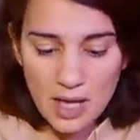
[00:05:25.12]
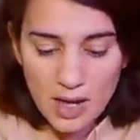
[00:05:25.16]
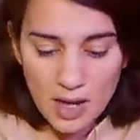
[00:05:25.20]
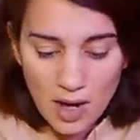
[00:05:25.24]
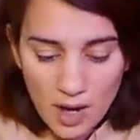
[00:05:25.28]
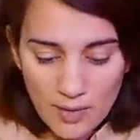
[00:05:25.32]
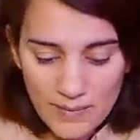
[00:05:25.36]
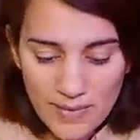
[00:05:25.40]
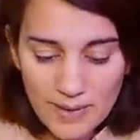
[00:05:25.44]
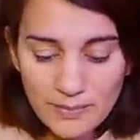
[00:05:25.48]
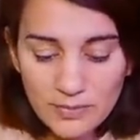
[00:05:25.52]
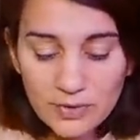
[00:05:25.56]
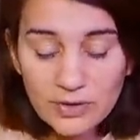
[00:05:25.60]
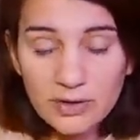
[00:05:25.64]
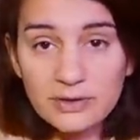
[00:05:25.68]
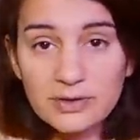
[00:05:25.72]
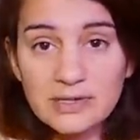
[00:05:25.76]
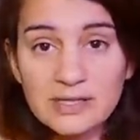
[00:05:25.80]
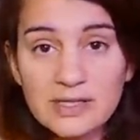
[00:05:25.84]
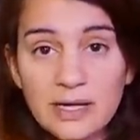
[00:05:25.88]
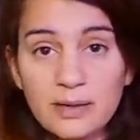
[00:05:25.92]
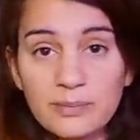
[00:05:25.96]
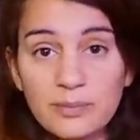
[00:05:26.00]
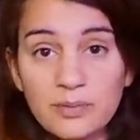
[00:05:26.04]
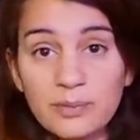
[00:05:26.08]
en même temps
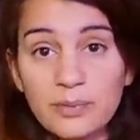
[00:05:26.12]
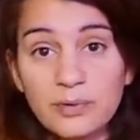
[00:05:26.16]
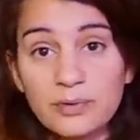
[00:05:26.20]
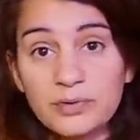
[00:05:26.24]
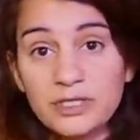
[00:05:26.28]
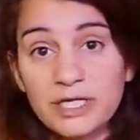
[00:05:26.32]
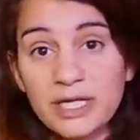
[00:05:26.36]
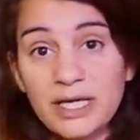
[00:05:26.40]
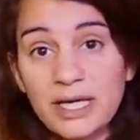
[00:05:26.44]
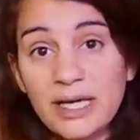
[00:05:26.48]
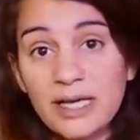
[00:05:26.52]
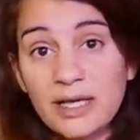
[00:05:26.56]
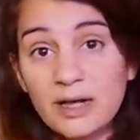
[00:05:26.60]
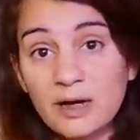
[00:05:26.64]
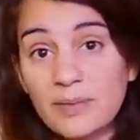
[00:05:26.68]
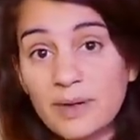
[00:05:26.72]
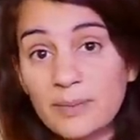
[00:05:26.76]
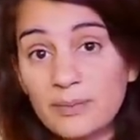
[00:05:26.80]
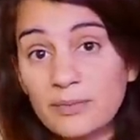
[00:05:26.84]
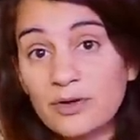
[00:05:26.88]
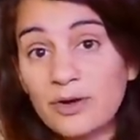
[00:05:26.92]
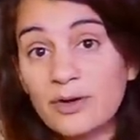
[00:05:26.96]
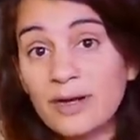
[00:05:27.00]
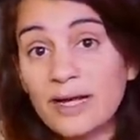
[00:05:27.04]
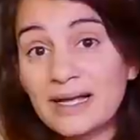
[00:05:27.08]
c'est un bon projet et en
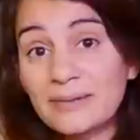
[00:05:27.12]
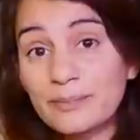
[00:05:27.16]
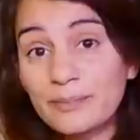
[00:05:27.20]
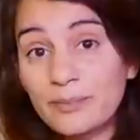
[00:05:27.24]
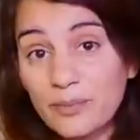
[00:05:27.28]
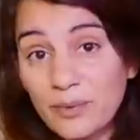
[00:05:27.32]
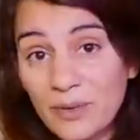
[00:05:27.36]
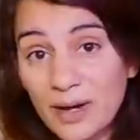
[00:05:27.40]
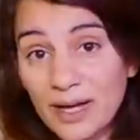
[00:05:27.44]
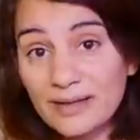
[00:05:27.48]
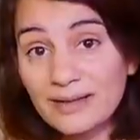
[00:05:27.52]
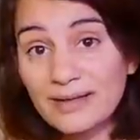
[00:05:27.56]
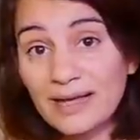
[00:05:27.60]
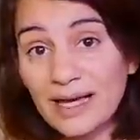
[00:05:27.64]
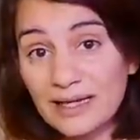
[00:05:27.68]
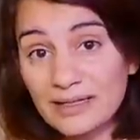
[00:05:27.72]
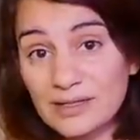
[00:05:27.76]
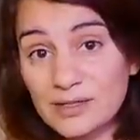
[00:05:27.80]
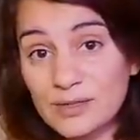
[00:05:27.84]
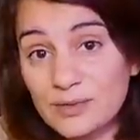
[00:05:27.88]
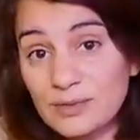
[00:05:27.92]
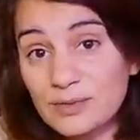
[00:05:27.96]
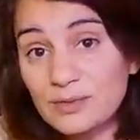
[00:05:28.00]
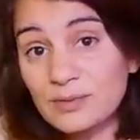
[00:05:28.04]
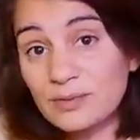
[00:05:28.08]
même temps la boîte a
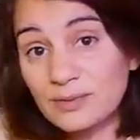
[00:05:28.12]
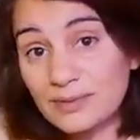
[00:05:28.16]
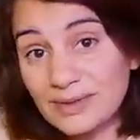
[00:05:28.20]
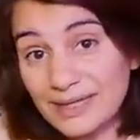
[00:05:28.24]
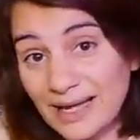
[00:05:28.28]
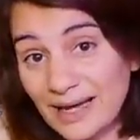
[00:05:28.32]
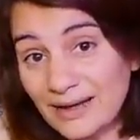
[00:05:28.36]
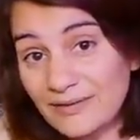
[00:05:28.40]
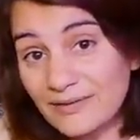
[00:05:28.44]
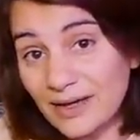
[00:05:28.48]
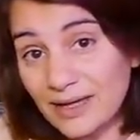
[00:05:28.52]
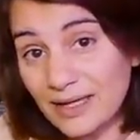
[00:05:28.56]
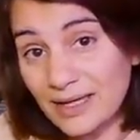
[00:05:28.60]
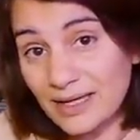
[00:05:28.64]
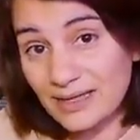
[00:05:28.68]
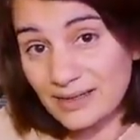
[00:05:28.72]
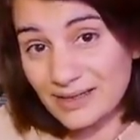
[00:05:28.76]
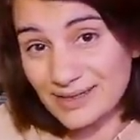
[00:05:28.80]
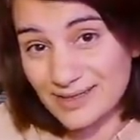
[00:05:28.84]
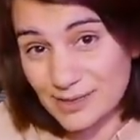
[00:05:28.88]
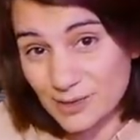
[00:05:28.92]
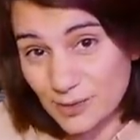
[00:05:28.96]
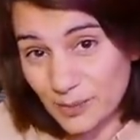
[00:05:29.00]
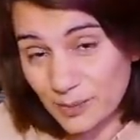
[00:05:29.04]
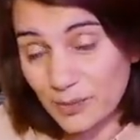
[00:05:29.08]
su travailler
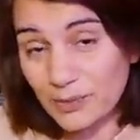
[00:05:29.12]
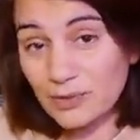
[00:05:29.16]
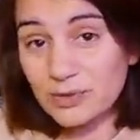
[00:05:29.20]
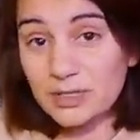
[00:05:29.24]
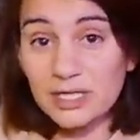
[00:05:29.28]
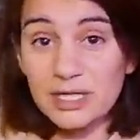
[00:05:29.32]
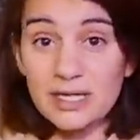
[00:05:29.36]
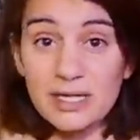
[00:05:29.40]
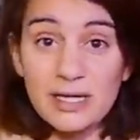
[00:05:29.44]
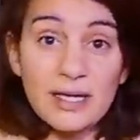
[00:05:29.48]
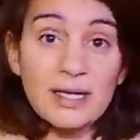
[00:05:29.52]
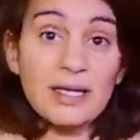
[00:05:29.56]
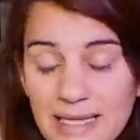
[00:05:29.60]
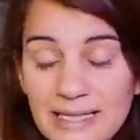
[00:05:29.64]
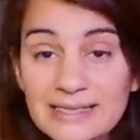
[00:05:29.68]
son projet.